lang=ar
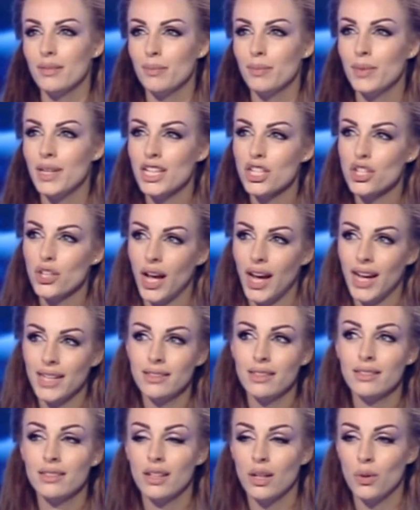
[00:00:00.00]
مناش
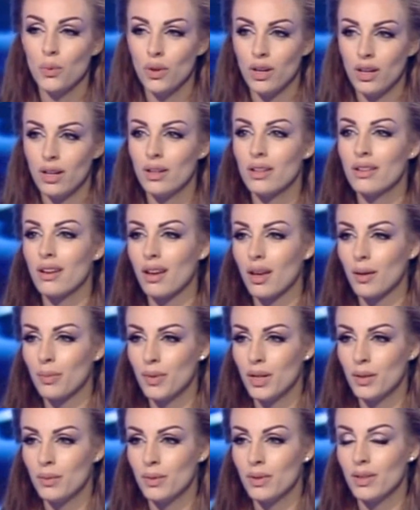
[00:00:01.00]
نحدد
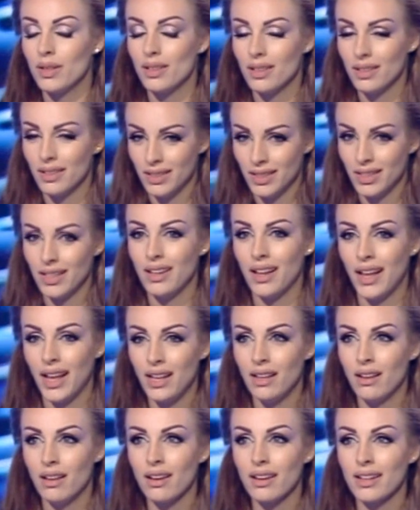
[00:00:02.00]
ال...
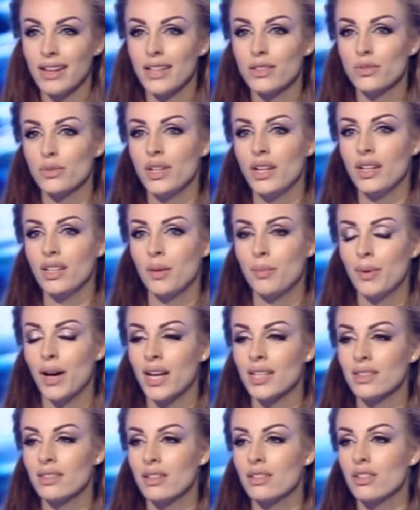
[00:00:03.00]
هلق لانه نحن
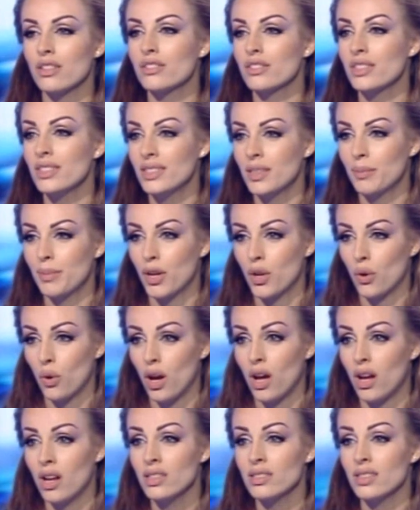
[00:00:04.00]
بعدنا ناطرين
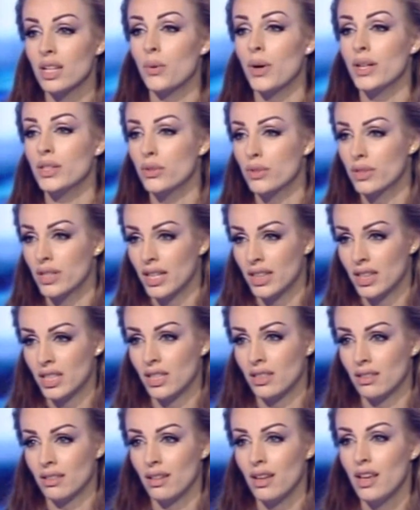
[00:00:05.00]
تبرعات ل
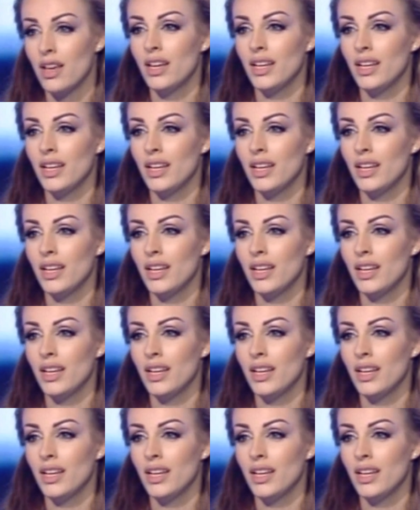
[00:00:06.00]
31